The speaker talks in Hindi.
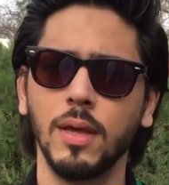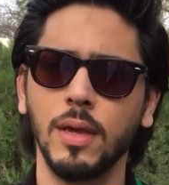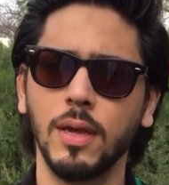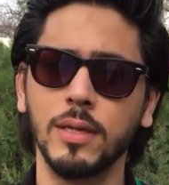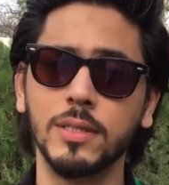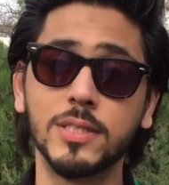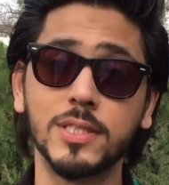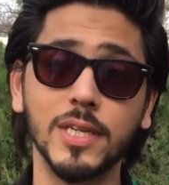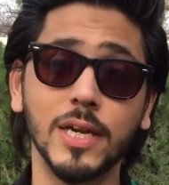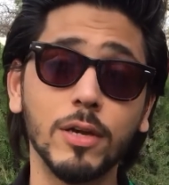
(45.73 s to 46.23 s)

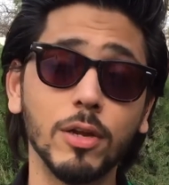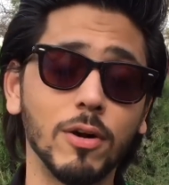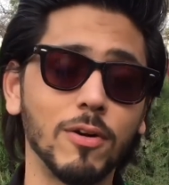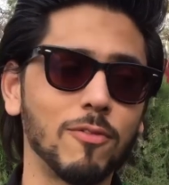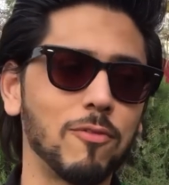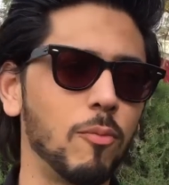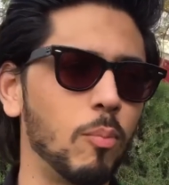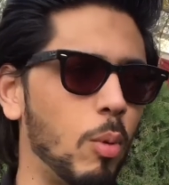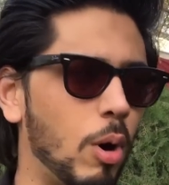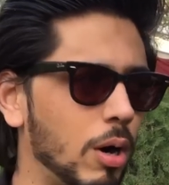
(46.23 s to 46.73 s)
इंस्टेड ऑफ
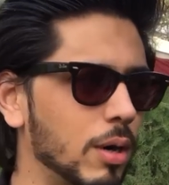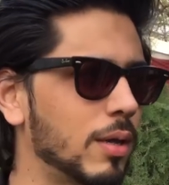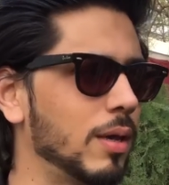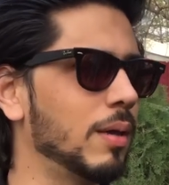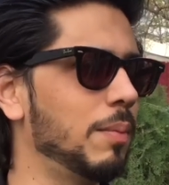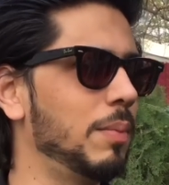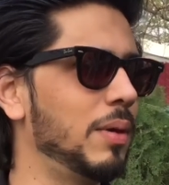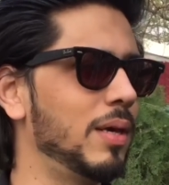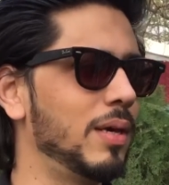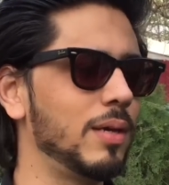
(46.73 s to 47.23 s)

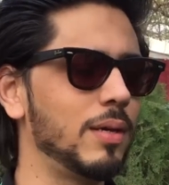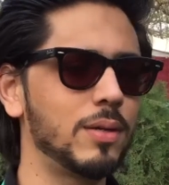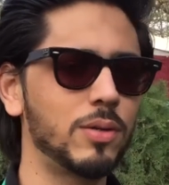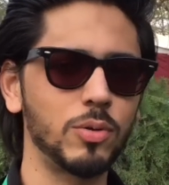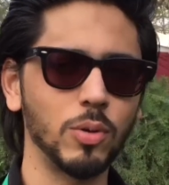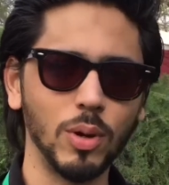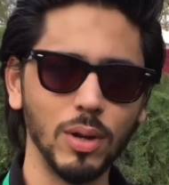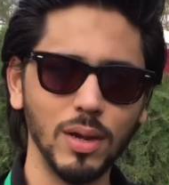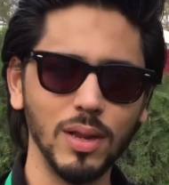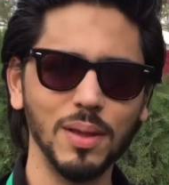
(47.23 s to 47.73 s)
मॉकिंग मी
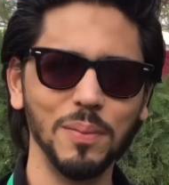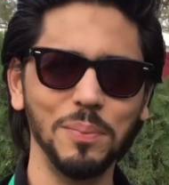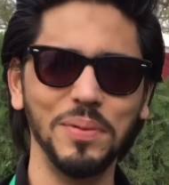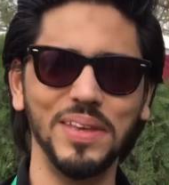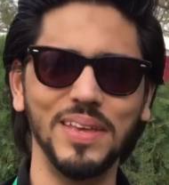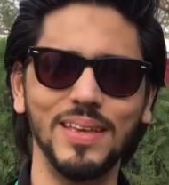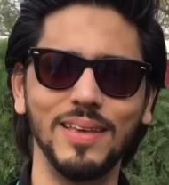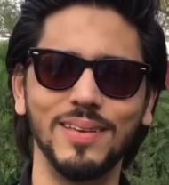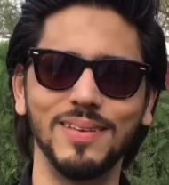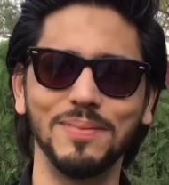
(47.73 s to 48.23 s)
ट्रॉलिंग
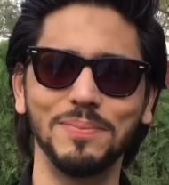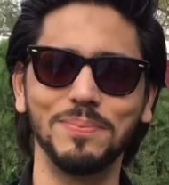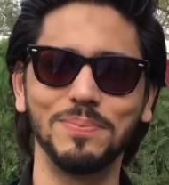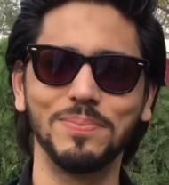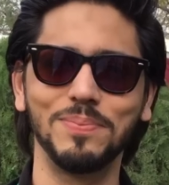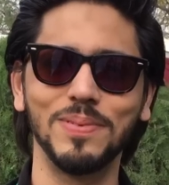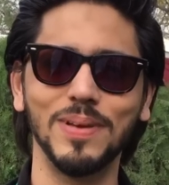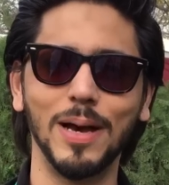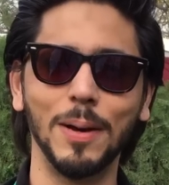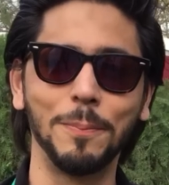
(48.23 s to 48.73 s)
मी
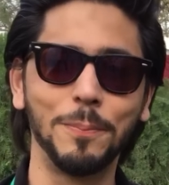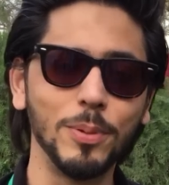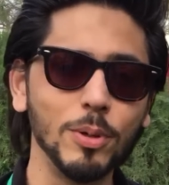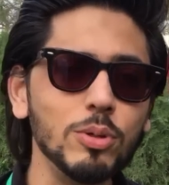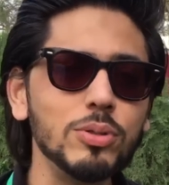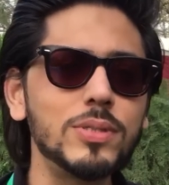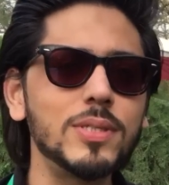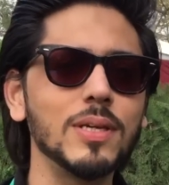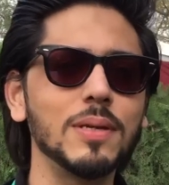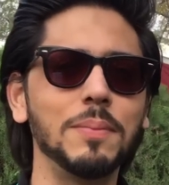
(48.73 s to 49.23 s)

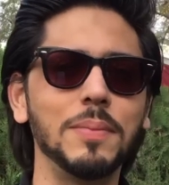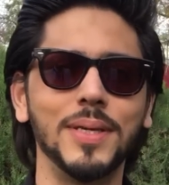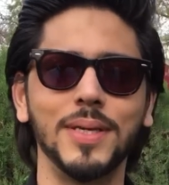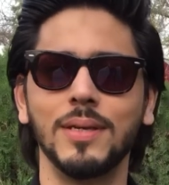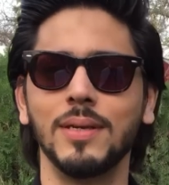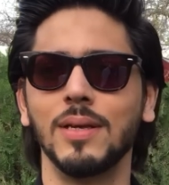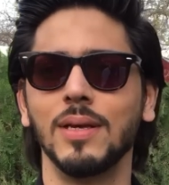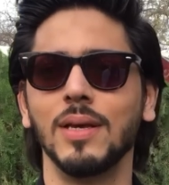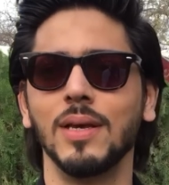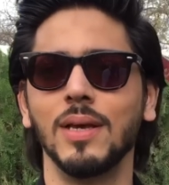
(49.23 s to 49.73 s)
अब्यूजिंग मी
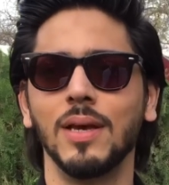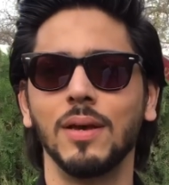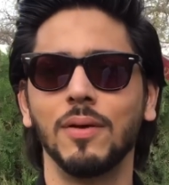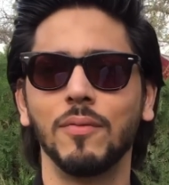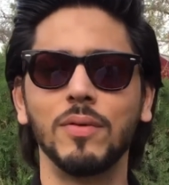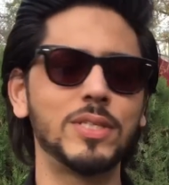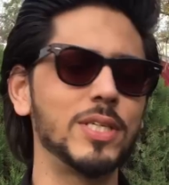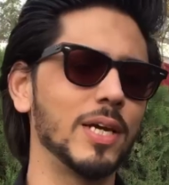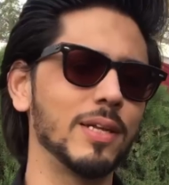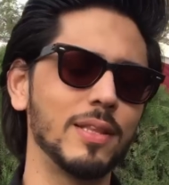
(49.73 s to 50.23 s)

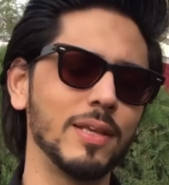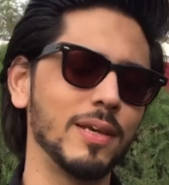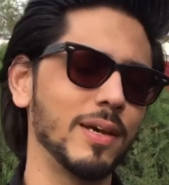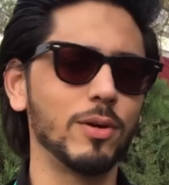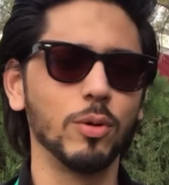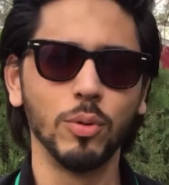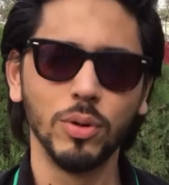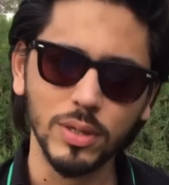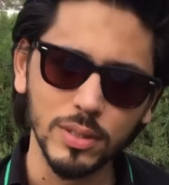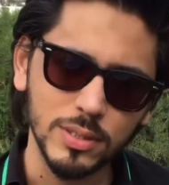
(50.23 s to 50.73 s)
विच आई थिंक आई
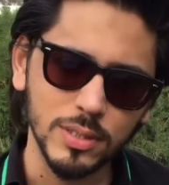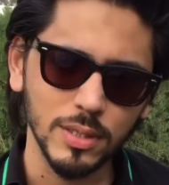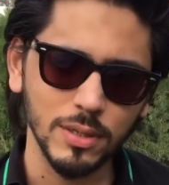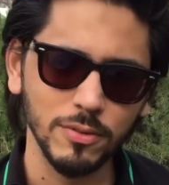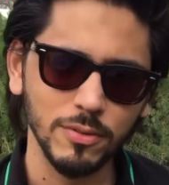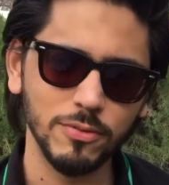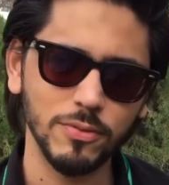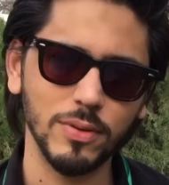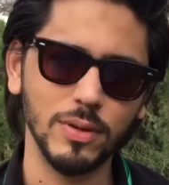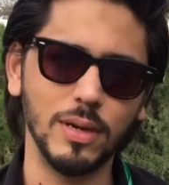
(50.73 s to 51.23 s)
डोंट
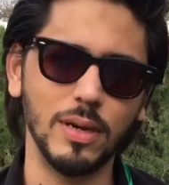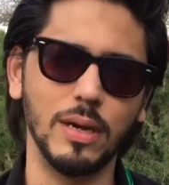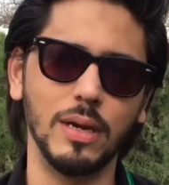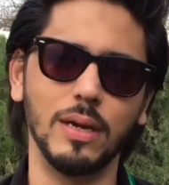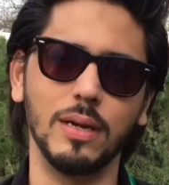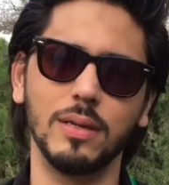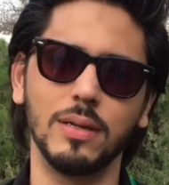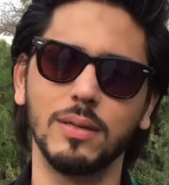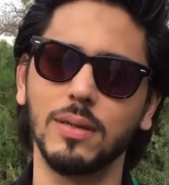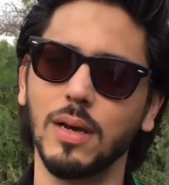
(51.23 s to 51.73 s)
डिज़र्व
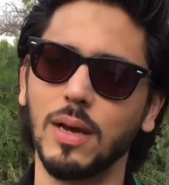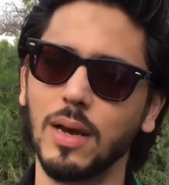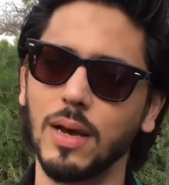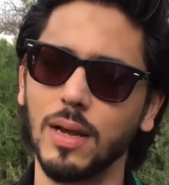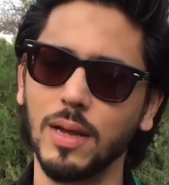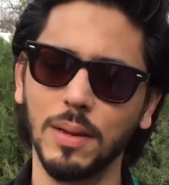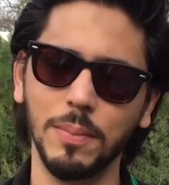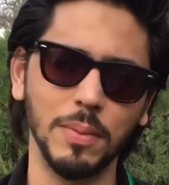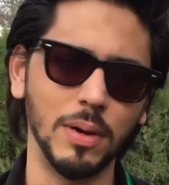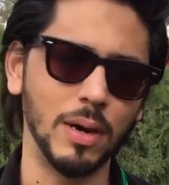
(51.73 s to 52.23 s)
एंड
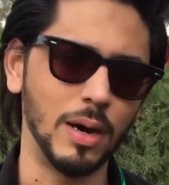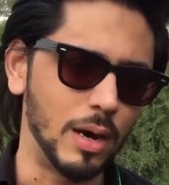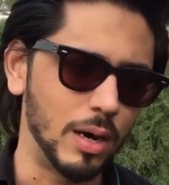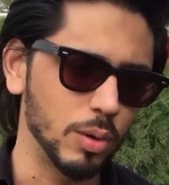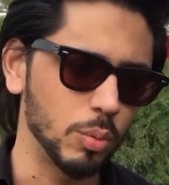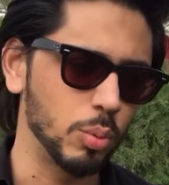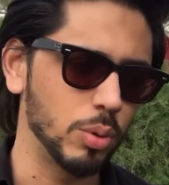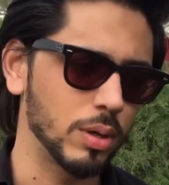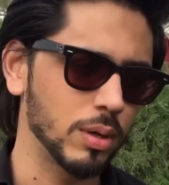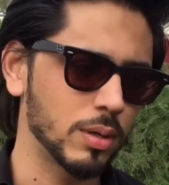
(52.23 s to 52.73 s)
आई एम अ
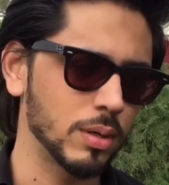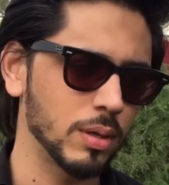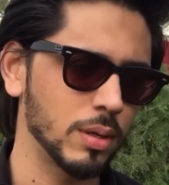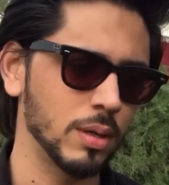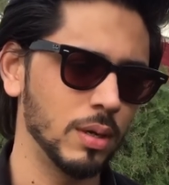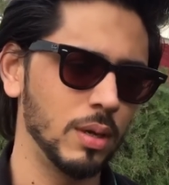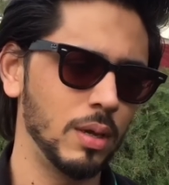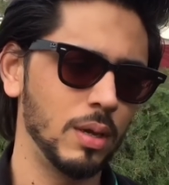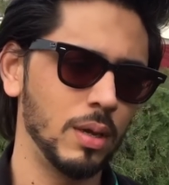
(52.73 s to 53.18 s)
हार्ड वर्कर